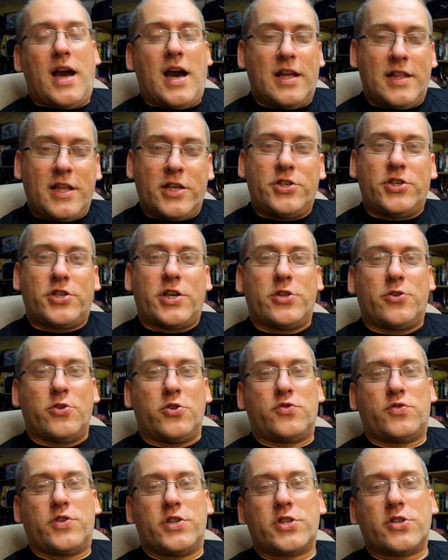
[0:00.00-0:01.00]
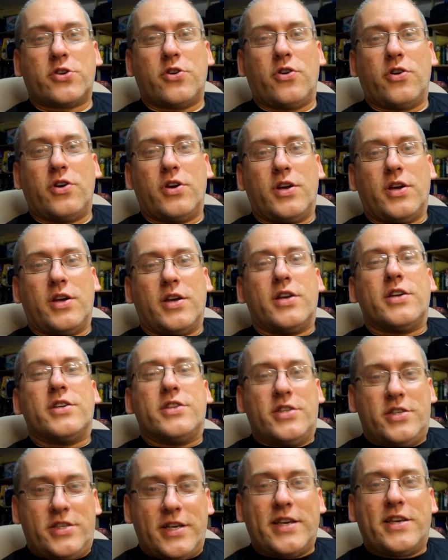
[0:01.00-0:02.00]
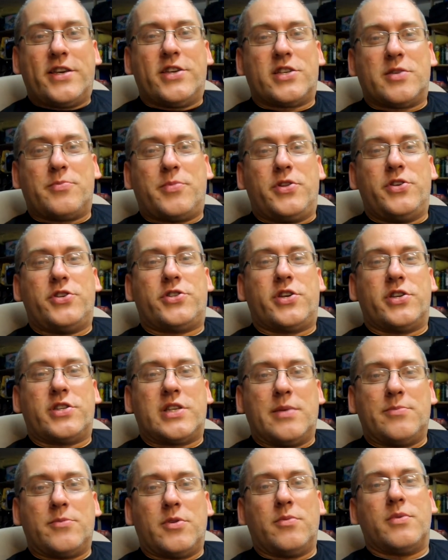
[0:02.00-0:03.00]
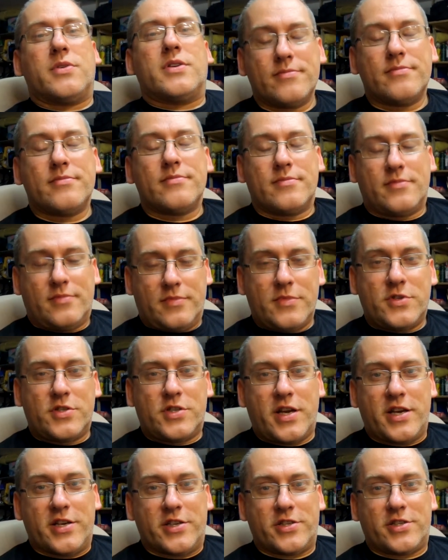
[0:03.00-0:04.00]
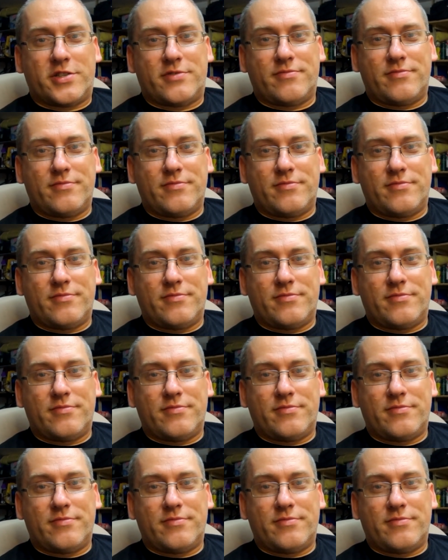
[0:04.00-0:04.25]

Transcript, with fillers: A na dzisiaj to już wszystko. Dzięki, że byliście ze mną. Cześć!